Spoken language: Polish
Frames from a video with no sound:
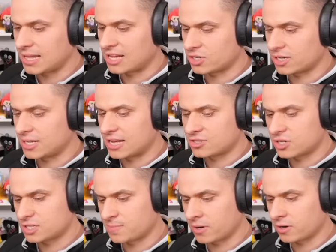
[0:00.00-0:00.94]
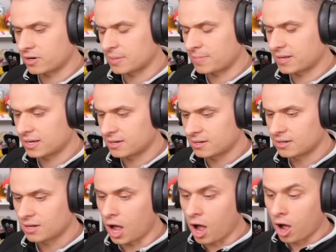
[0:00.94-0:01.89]
Inaczej, inaczej. Spokojnie, panie.
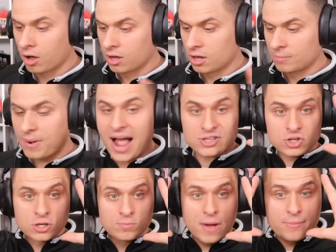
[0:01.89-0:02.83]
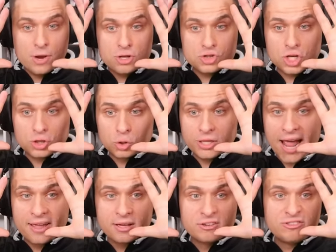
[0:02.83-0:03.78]
O! Patrz! Mam rączki
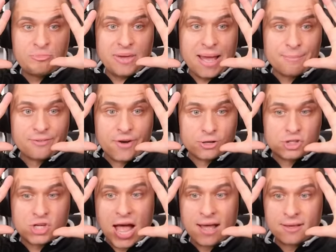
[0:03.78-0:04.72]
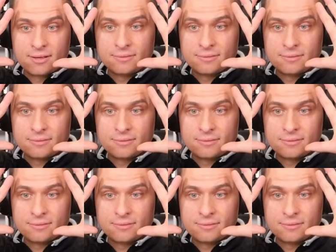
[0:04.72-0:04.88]
tutaj! Wbijam gwoździa!